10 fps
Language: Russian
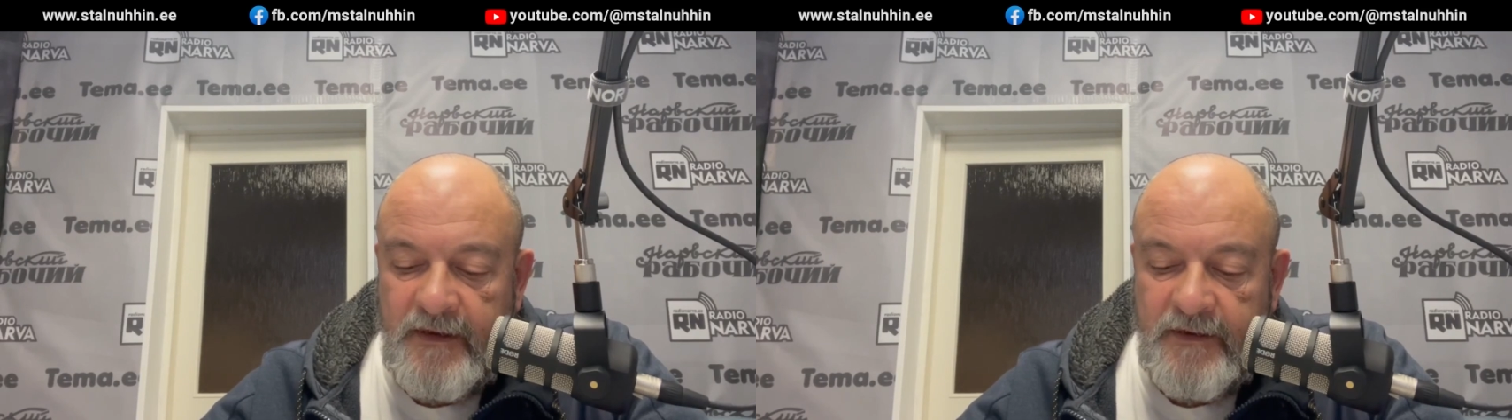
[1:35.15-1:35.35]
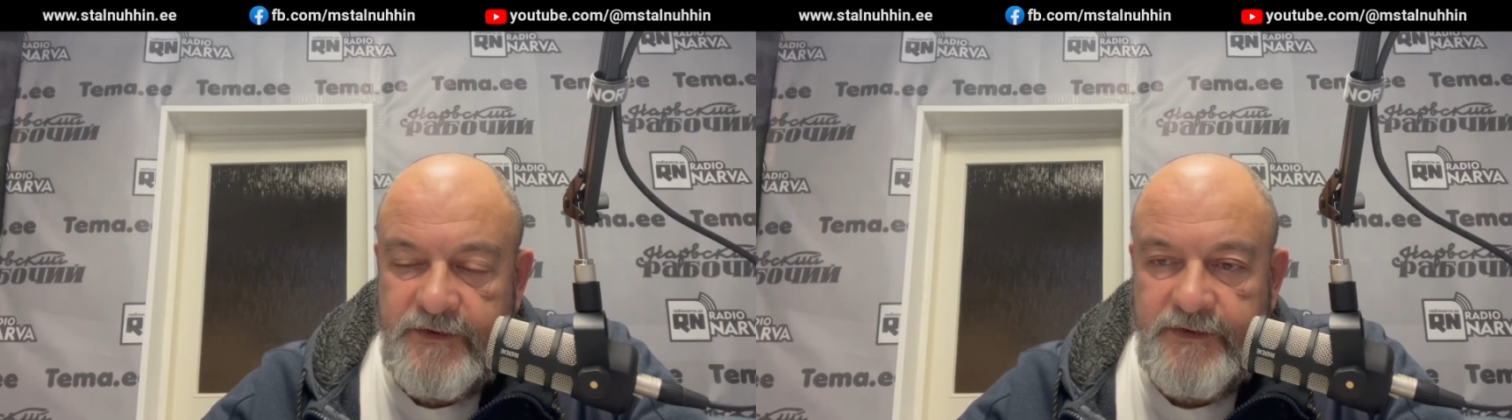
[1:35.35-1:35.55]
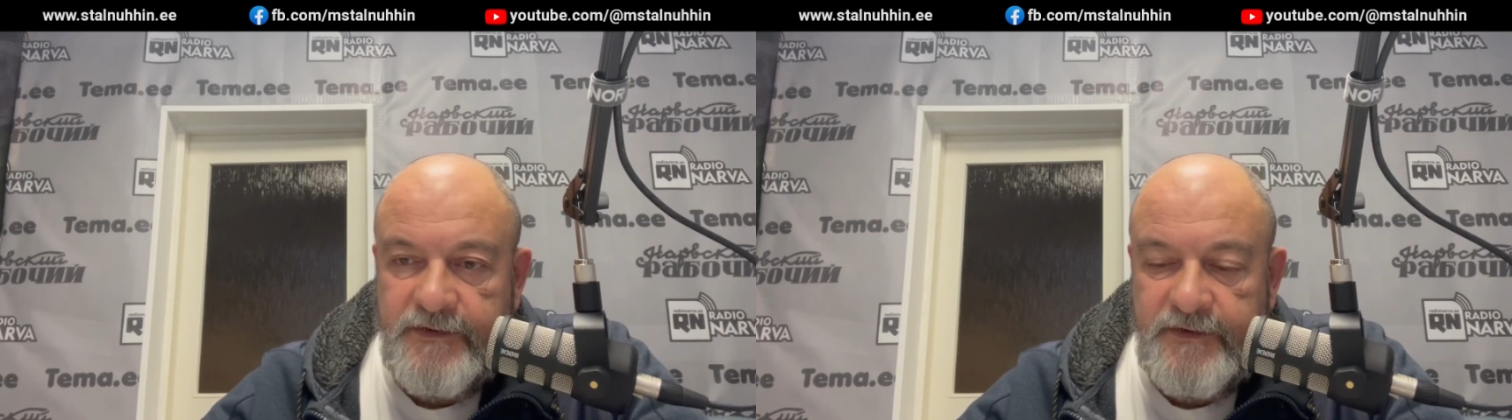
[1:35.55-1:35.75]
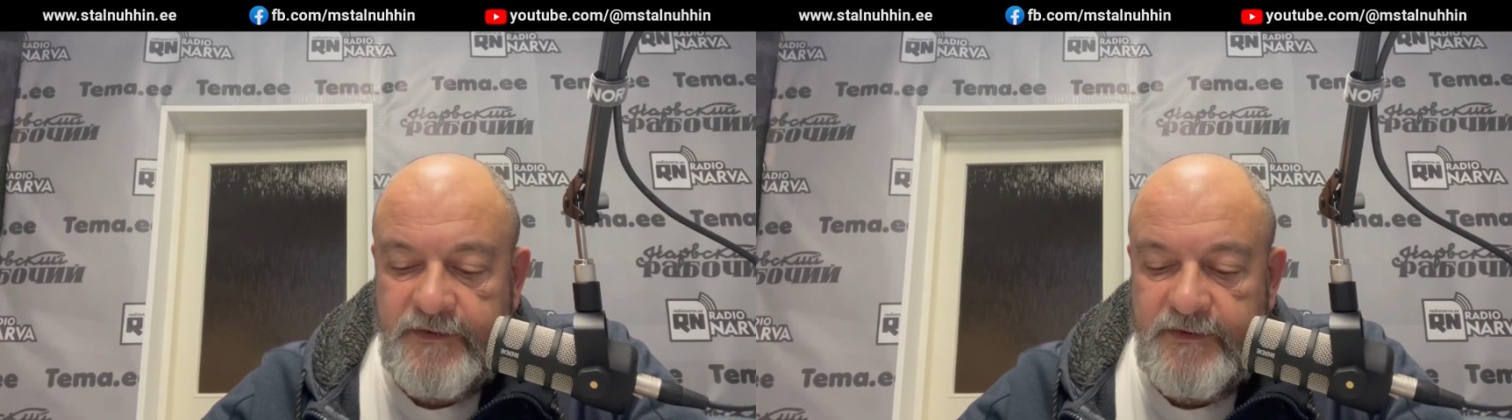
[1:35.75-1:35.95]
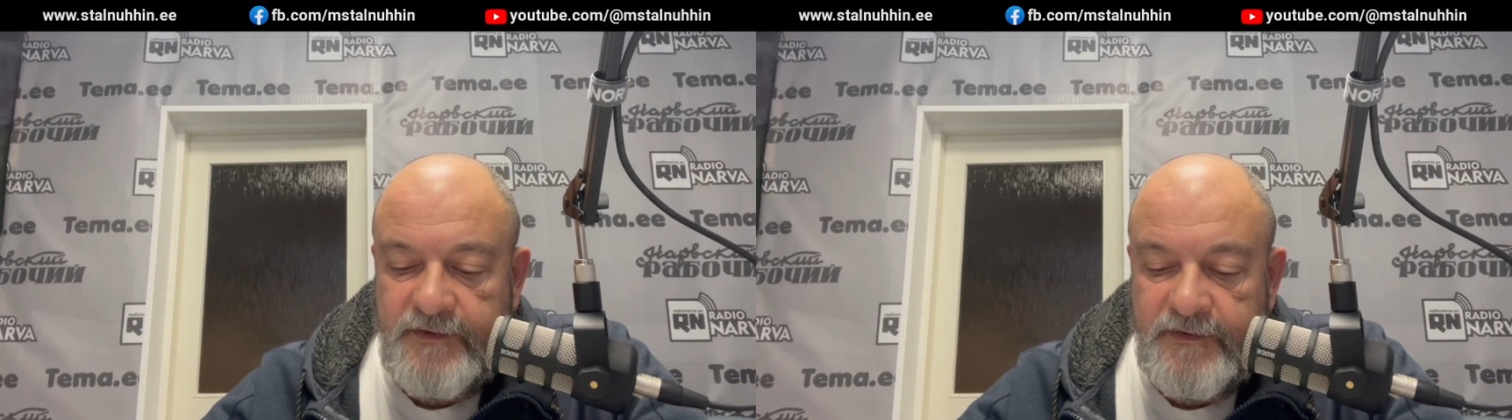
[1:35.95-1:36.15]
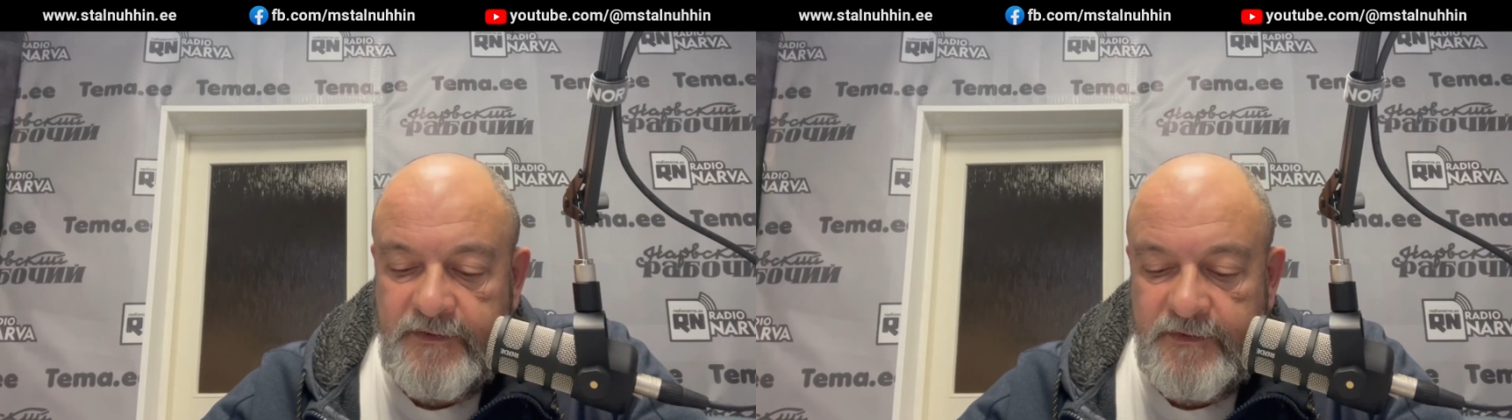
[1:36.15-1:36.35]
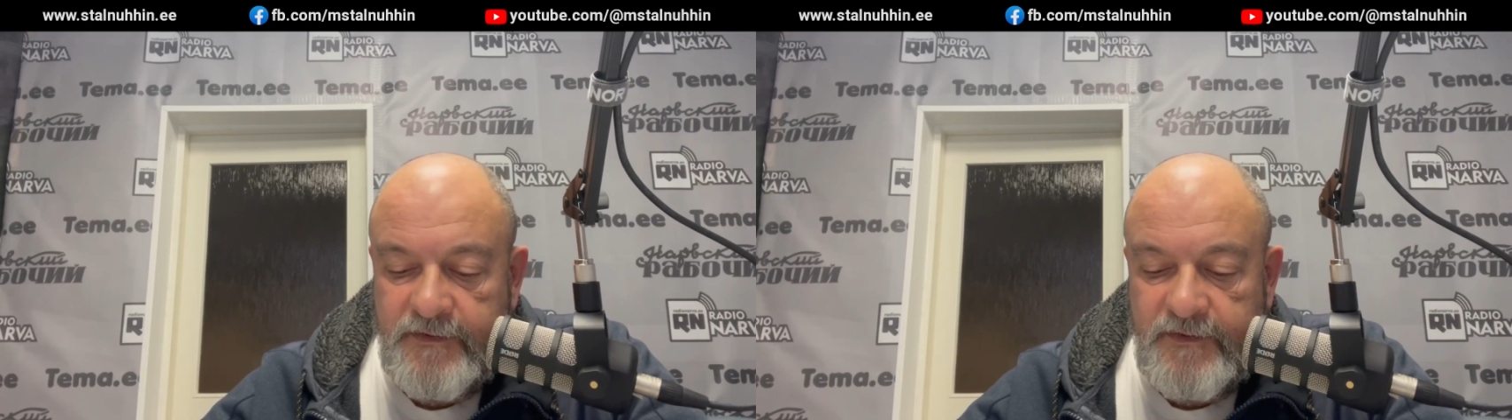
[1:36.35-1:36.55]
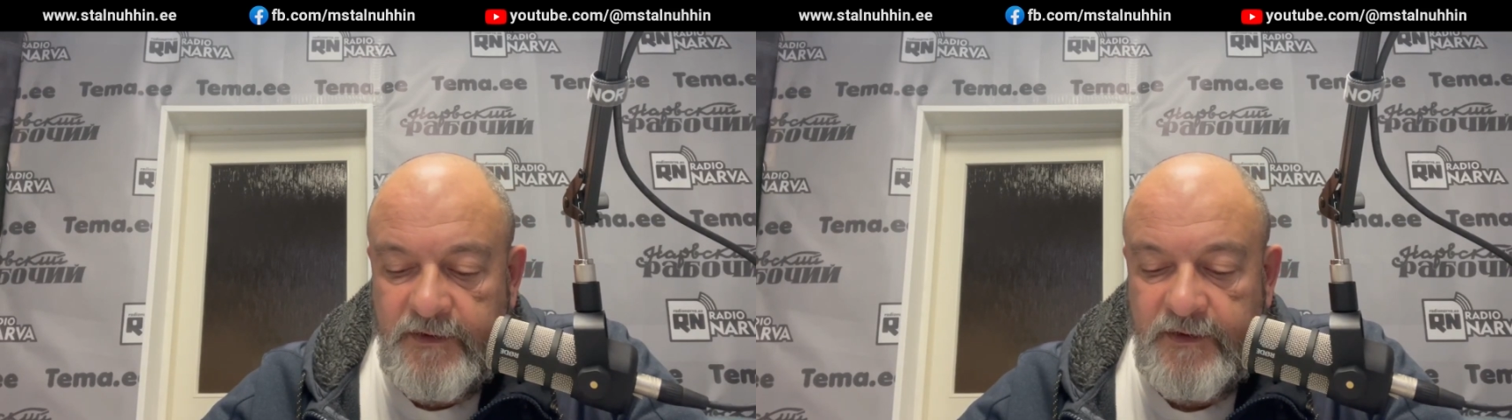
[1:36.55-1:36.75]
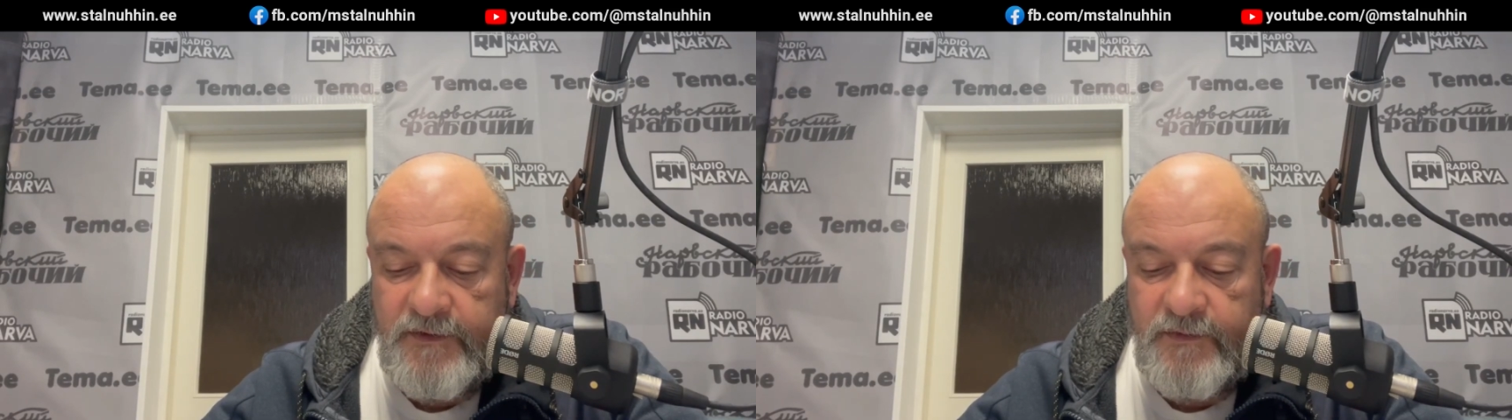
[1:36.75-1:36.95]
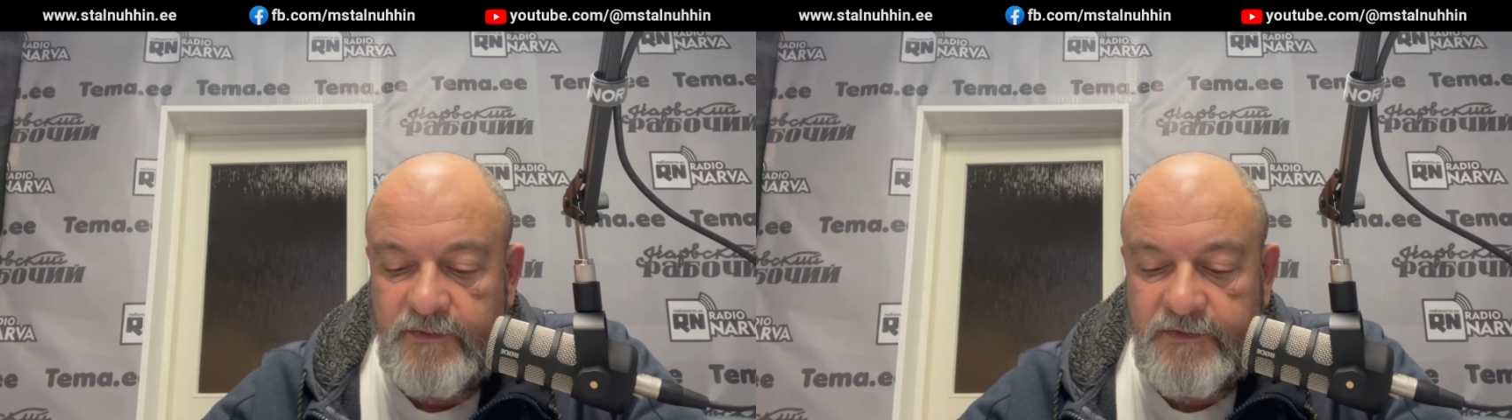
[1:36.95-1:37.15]
Значит, э,
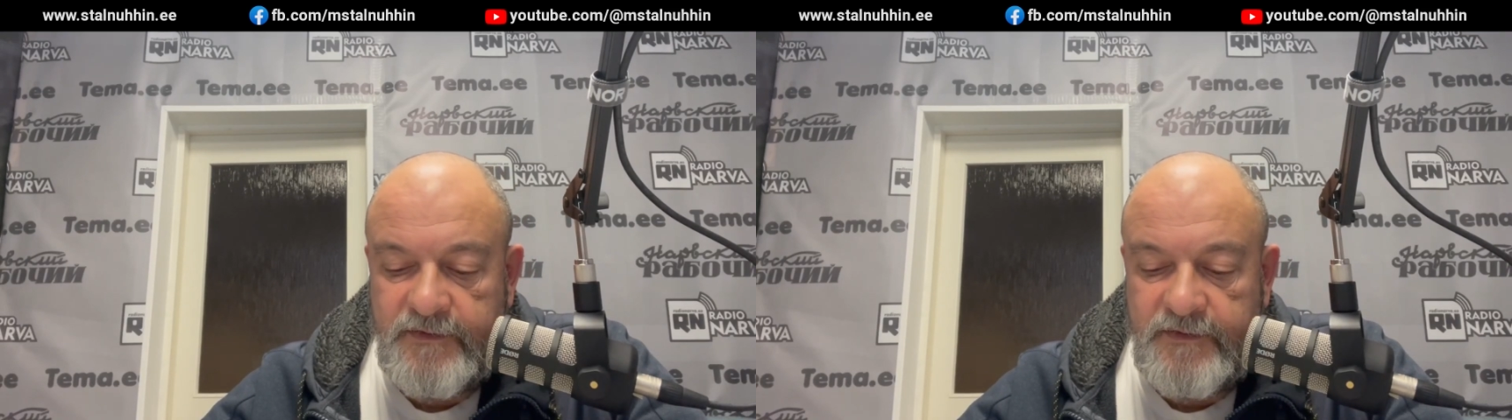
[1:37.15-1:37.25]
тут